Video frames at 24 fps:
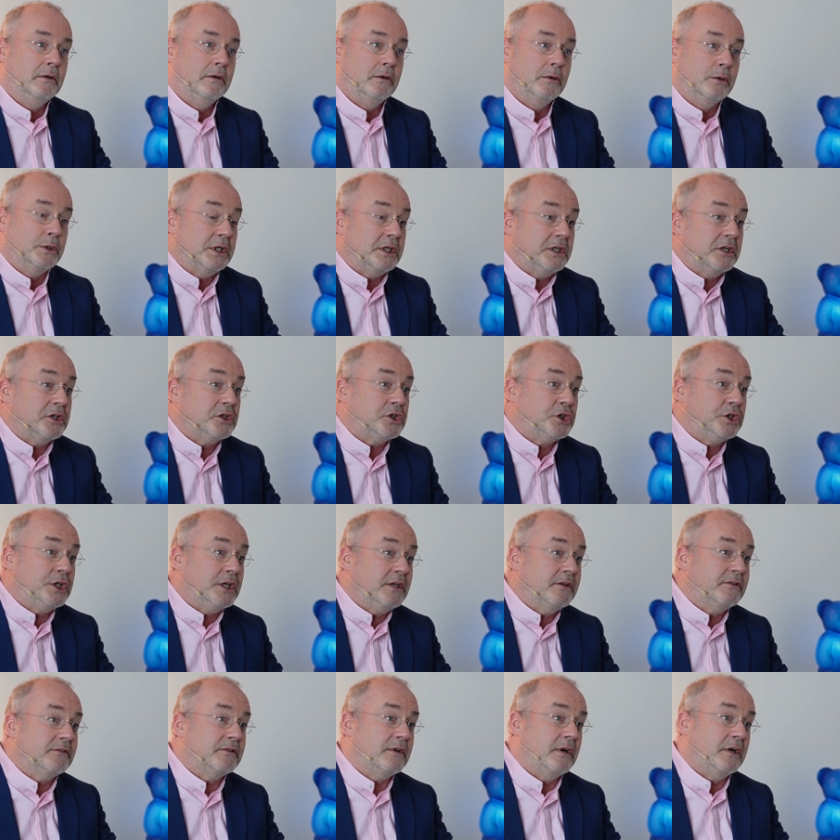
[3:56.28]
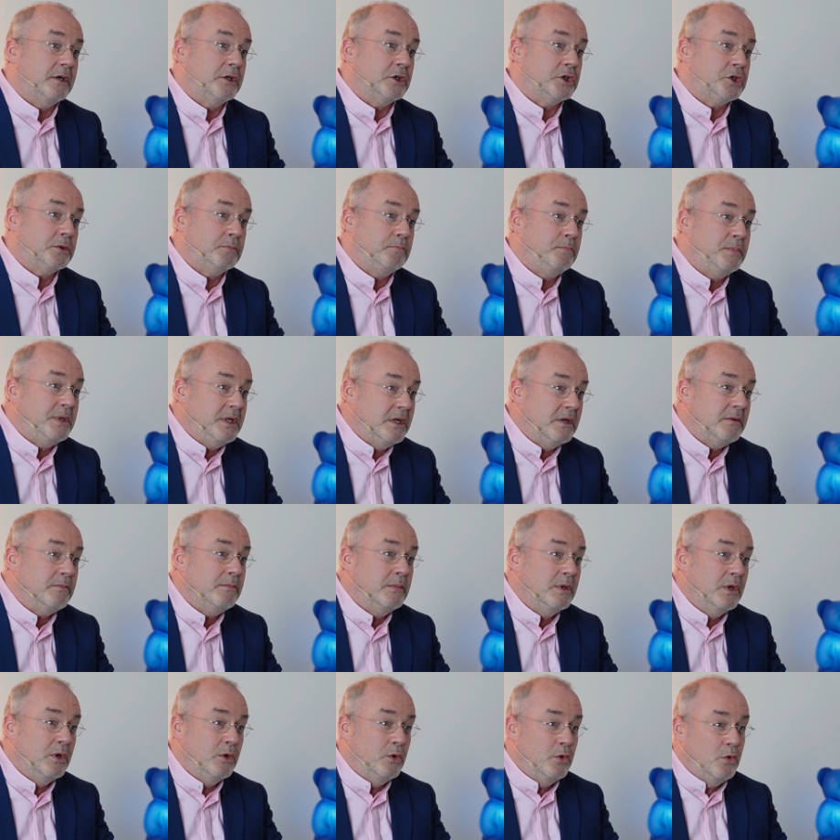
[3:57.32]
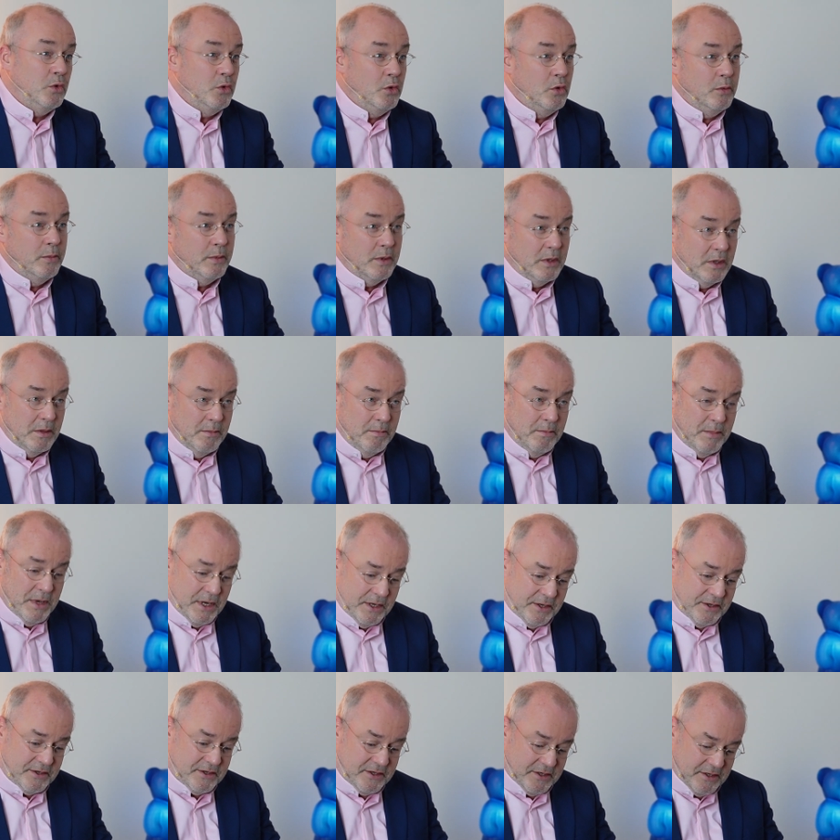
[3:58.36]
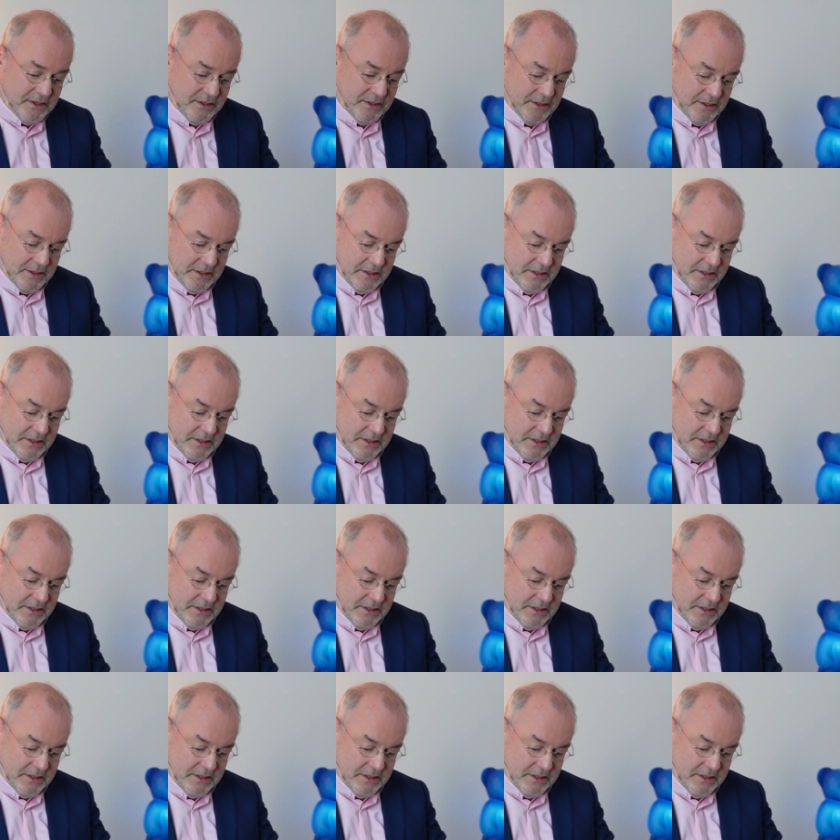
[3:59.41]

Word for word: oder das Schicksal spielt mir übel mit.